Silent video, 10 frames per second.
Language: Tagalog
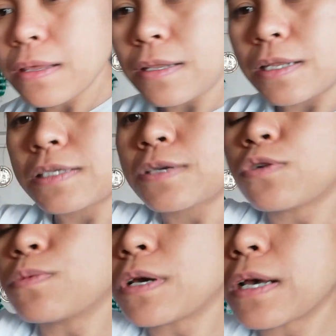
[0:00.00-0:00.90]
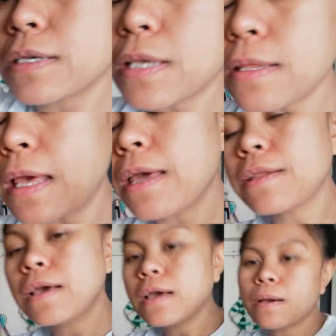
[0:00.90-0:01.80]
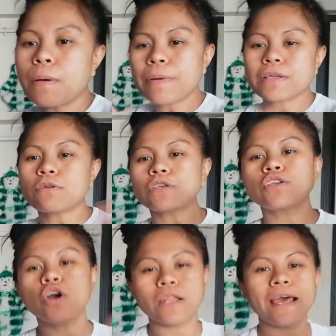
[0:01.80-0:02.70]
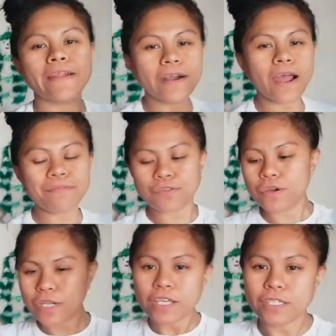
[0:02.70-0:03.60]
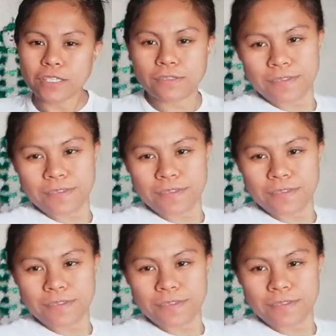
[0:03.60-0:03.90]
Nilinisin ko muna guys. And then, papakita ko sa letter after this.